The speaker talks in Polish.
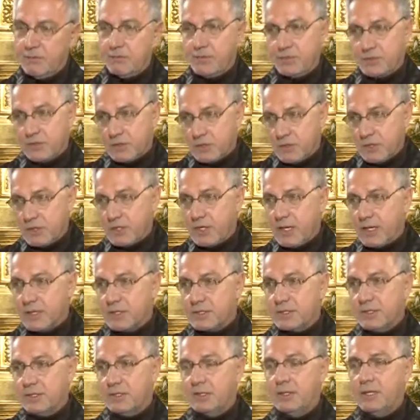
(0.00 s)
wysokiej
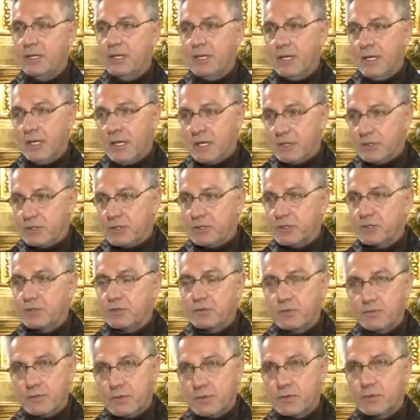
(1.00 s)
klasy
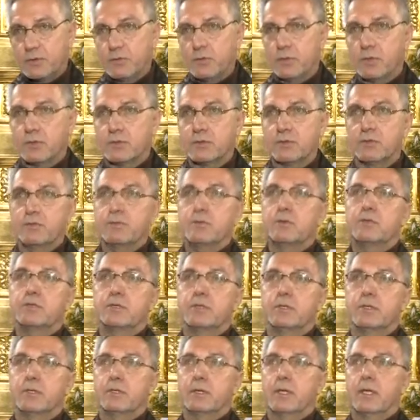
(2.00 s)
artystów, wirtuozów
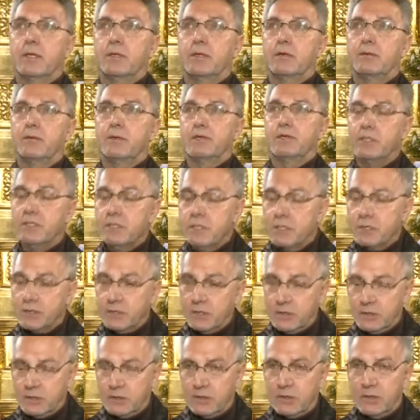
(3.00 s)
muzyki organowej i nie
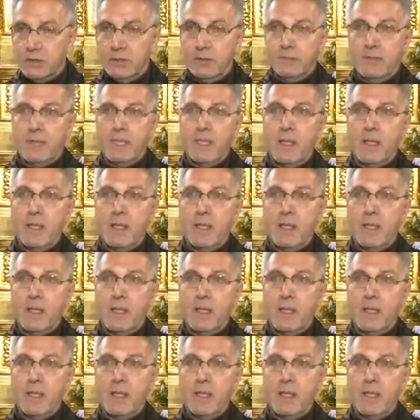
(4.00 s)
tylko,